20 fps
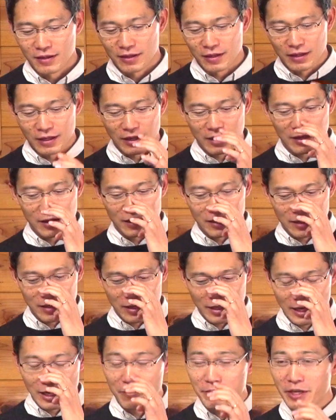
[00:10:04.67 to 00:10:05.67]
うん、
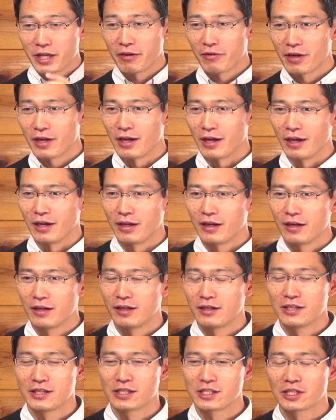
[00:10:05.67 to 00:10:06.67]
エレミアは
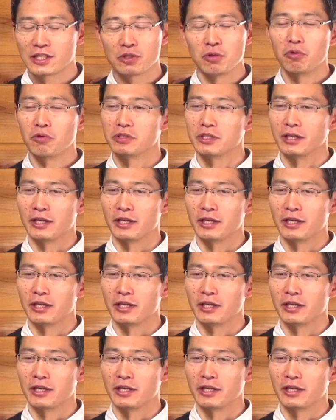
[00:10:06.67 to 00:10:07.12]
そ